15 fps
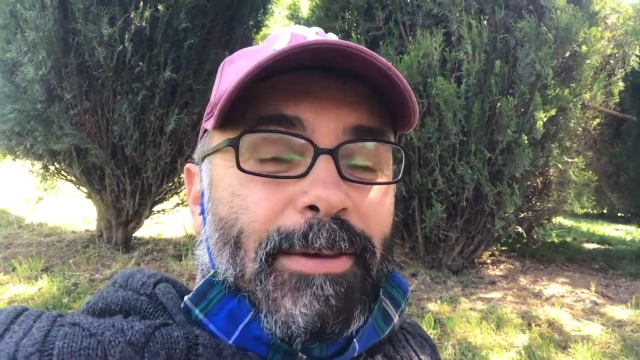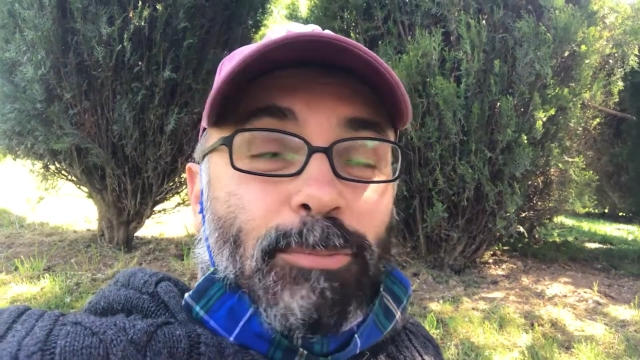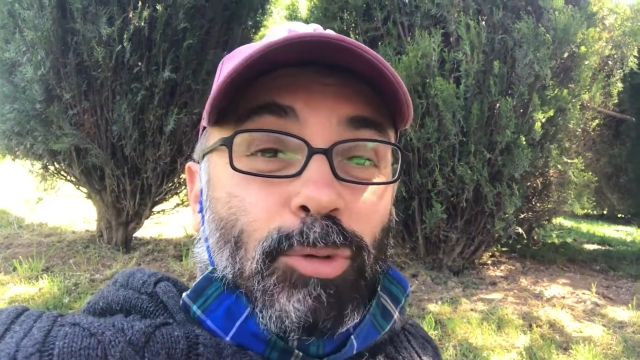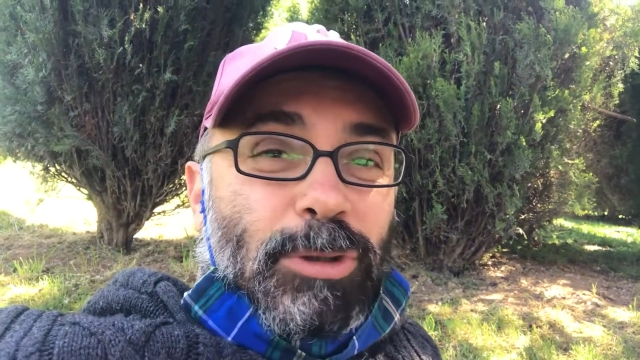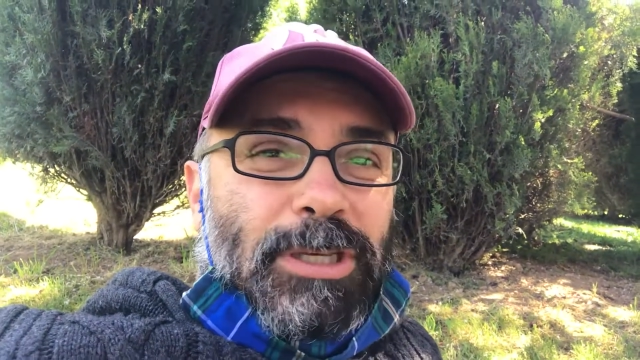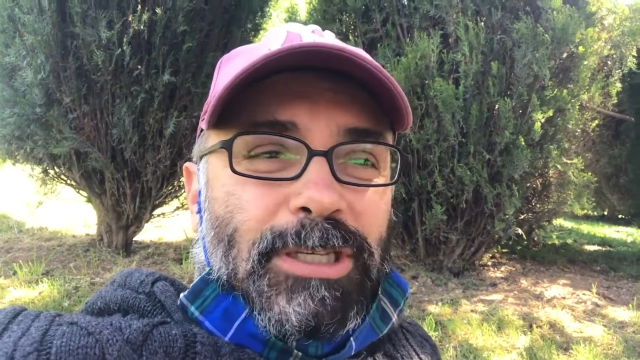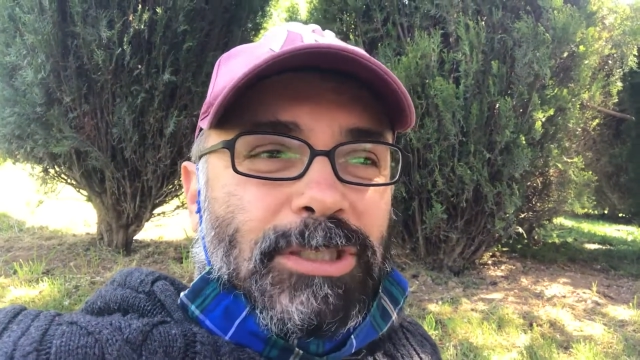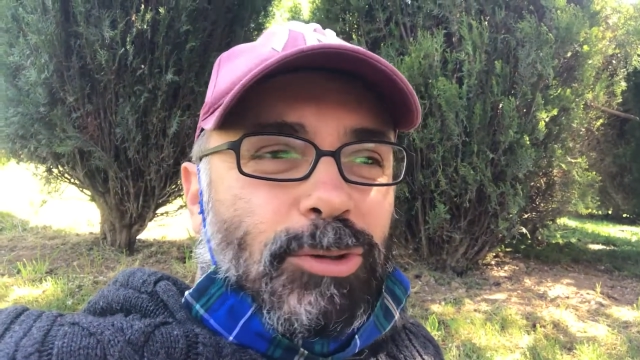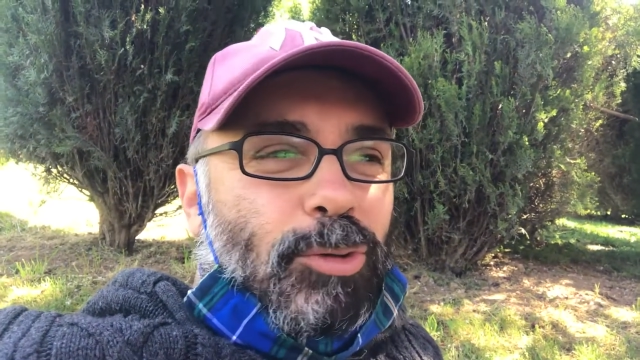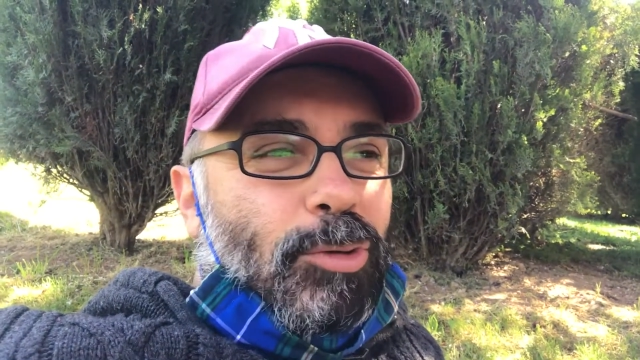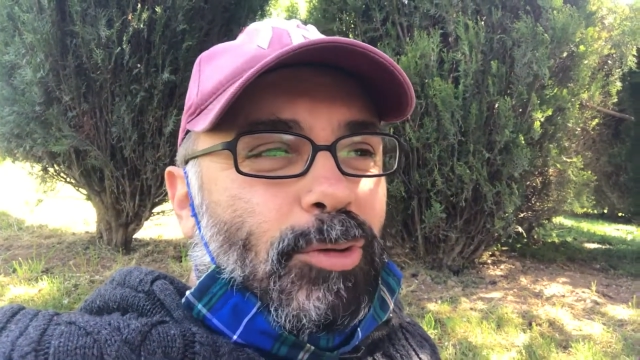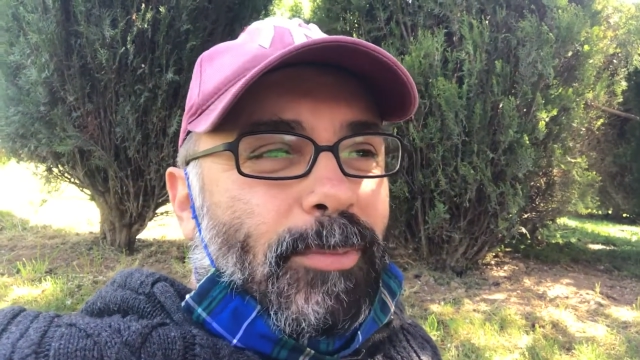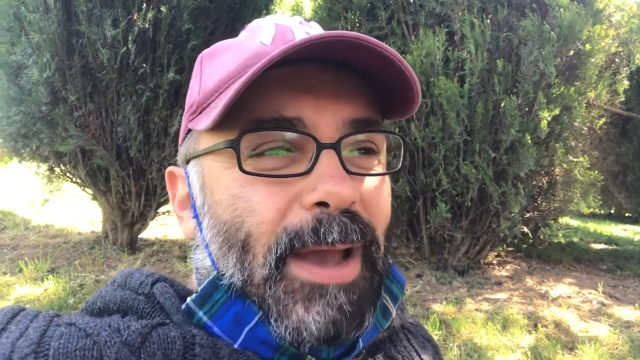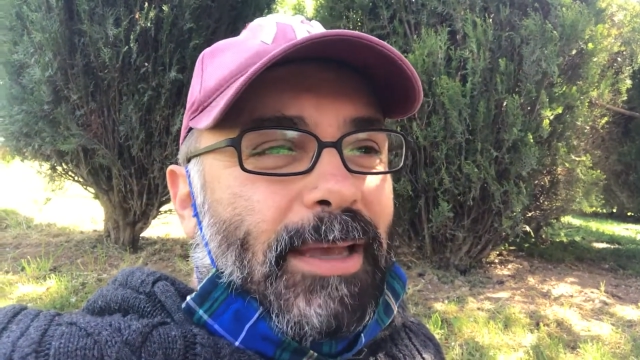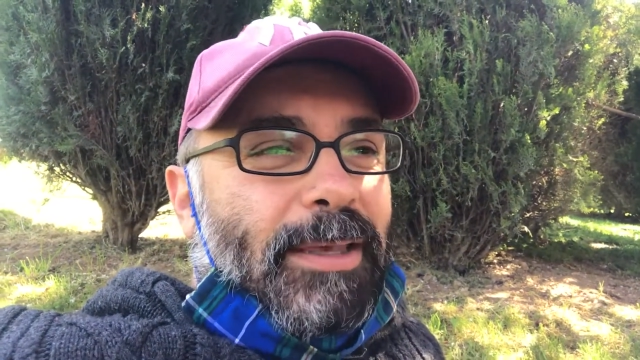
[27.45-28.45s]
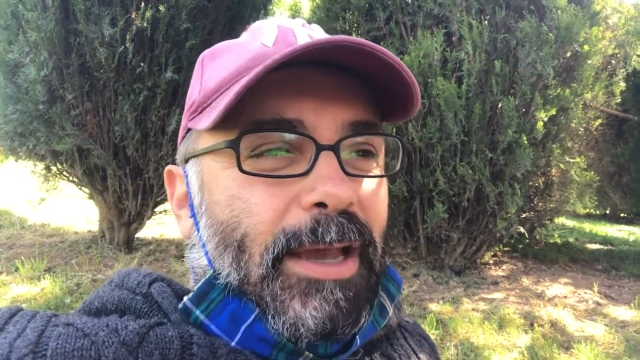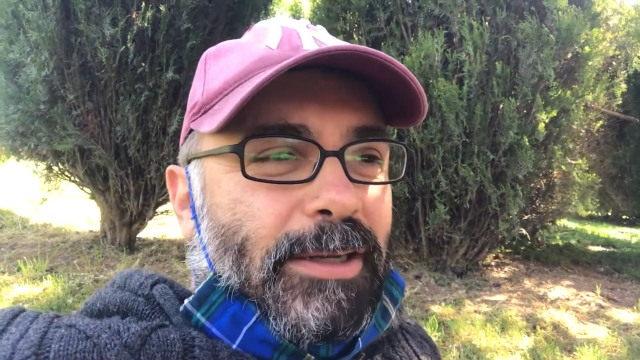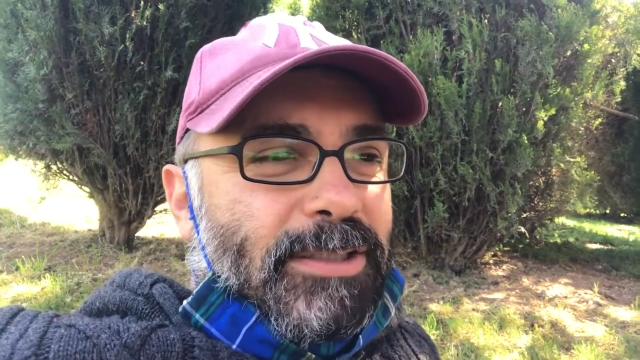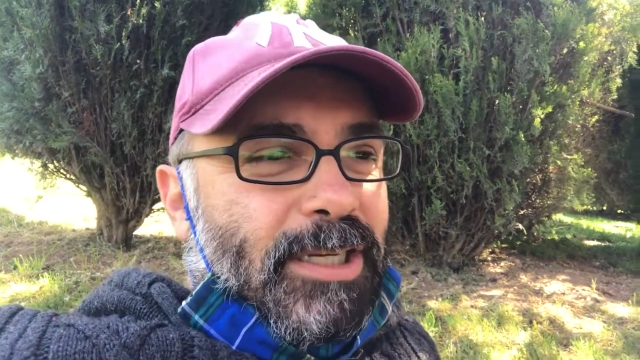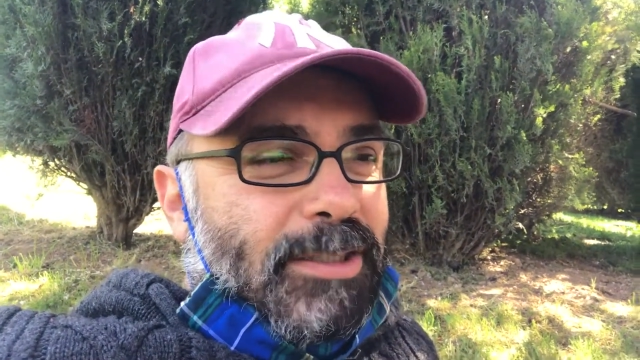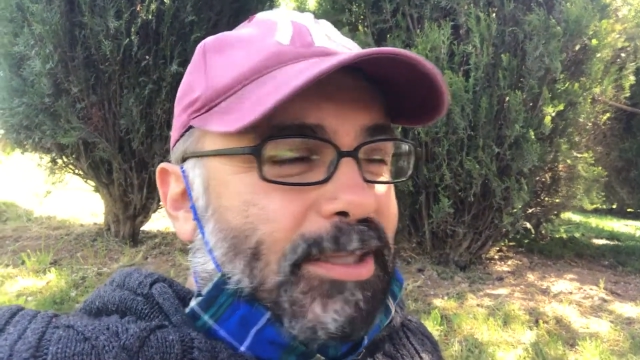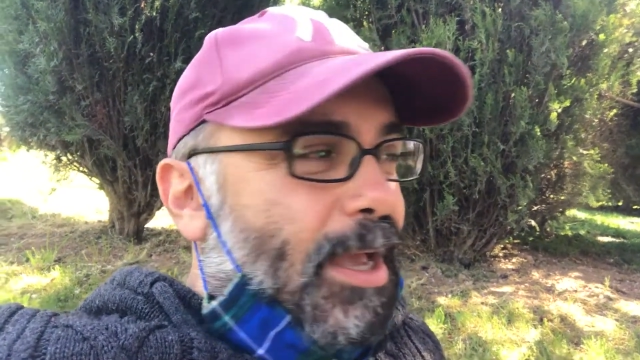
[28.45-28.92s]
Müthiş. Çünkü ben
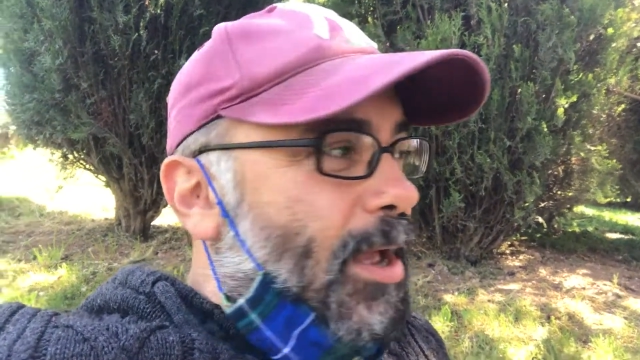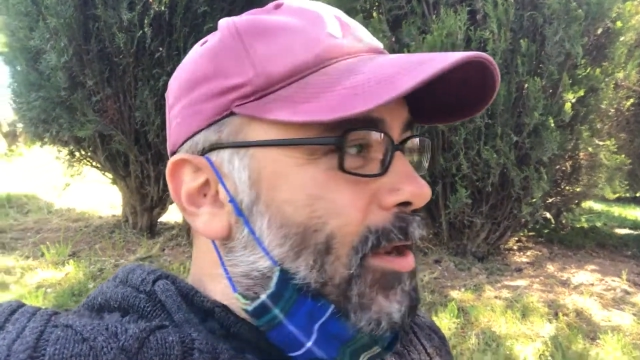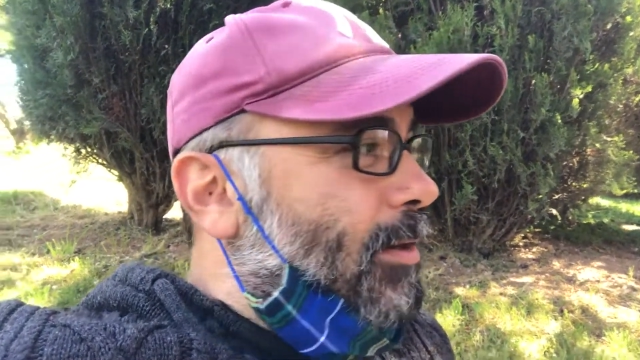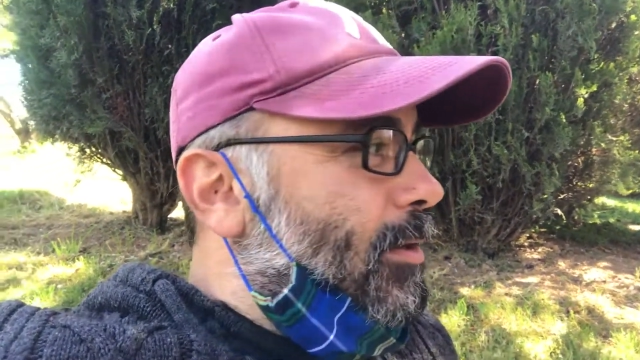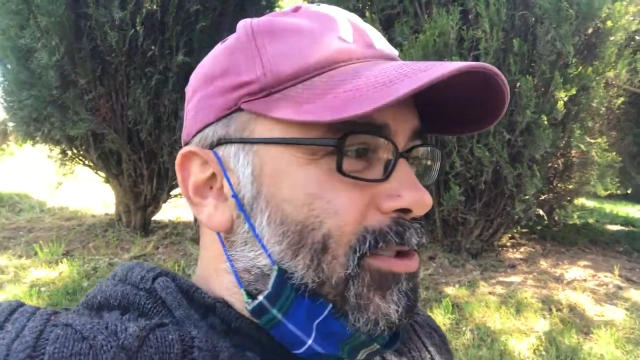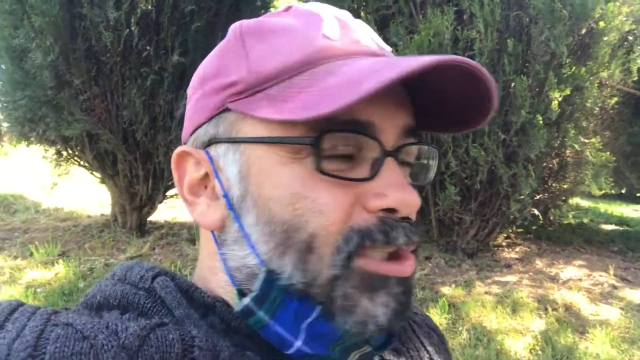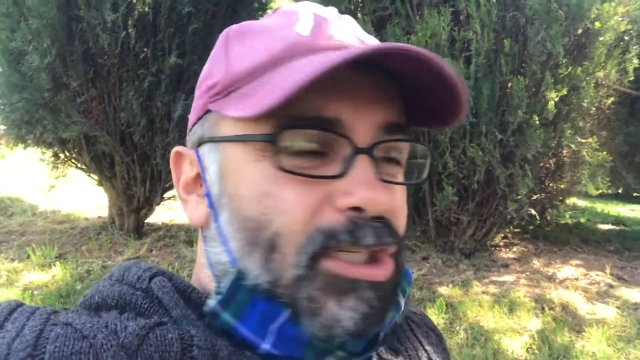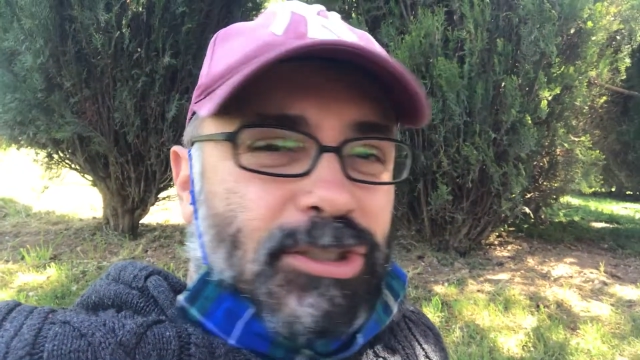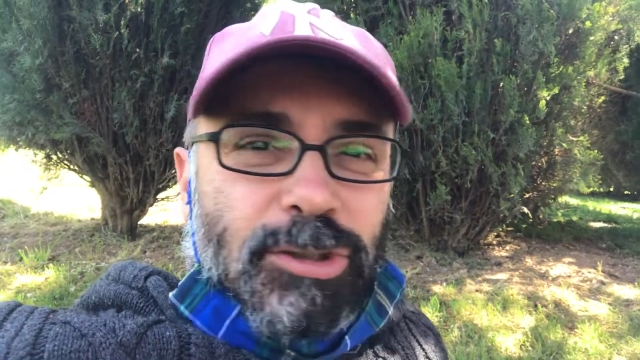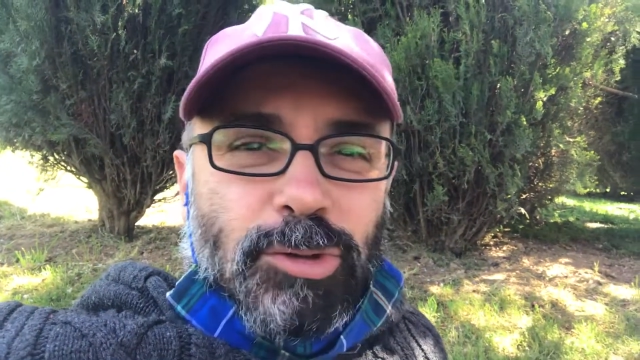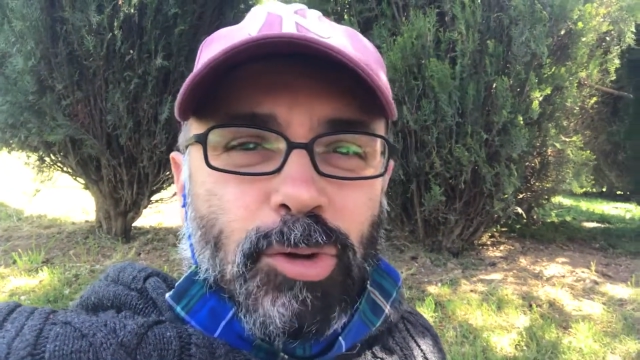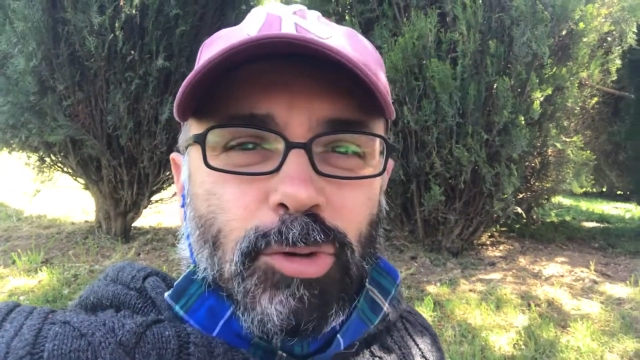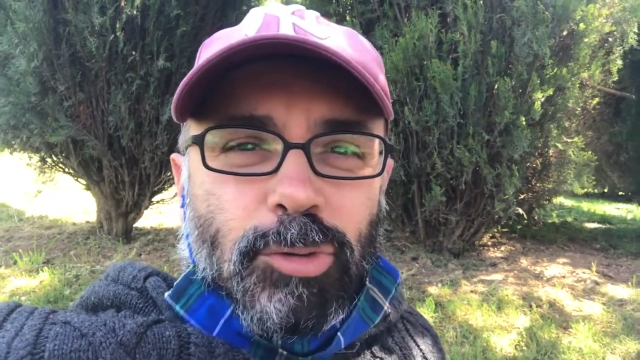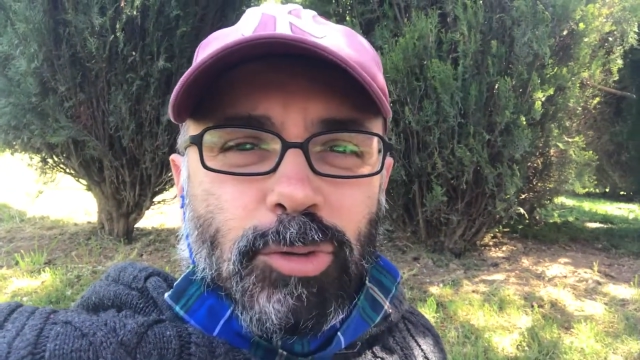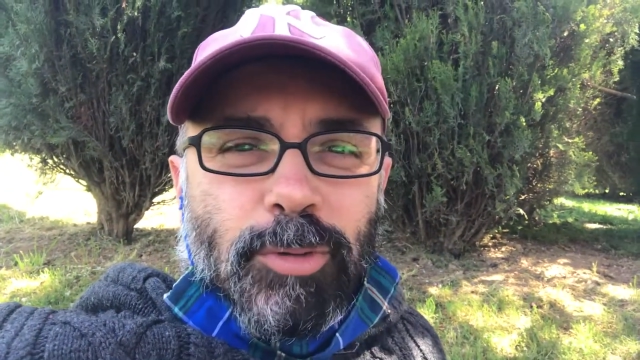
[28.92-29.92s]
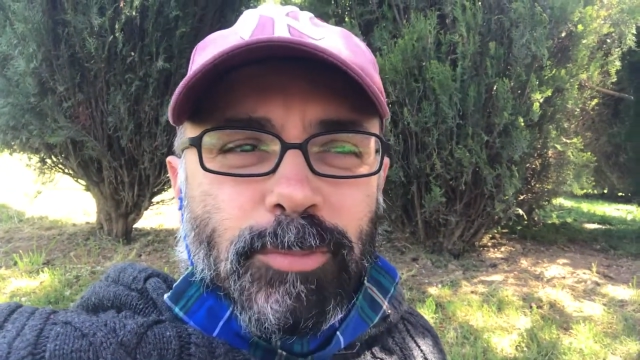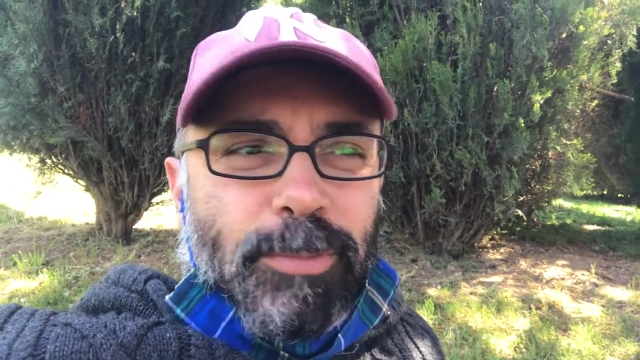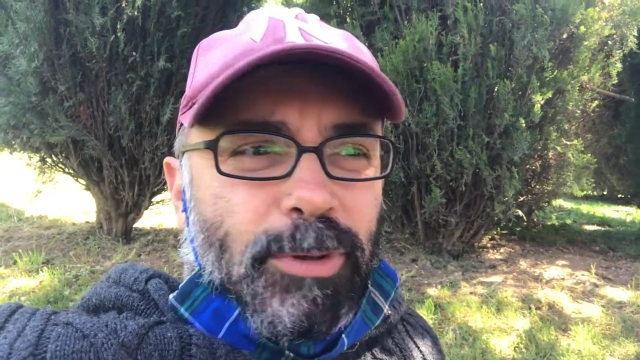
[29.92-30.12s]
gerçekten şaşırıyordum.